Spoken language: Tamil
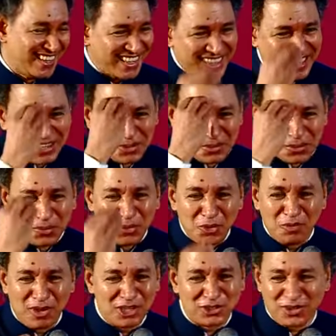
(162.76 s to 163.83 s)
அது இன்னும் நூறு
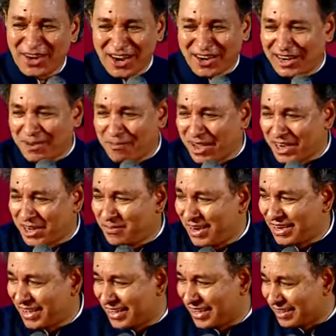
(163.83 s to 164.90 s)
முறை சொன்னால் கூட நான் மறக்க
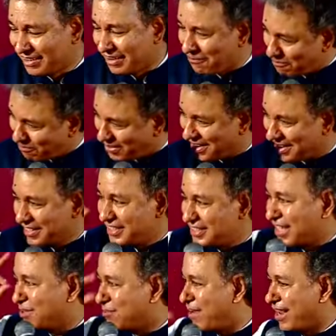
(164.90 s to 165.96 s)
மாட்டேங்க அப்படி
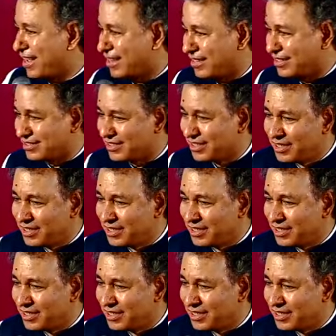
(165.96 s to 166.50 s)
இருந்துச்சு அது பார்க்கறது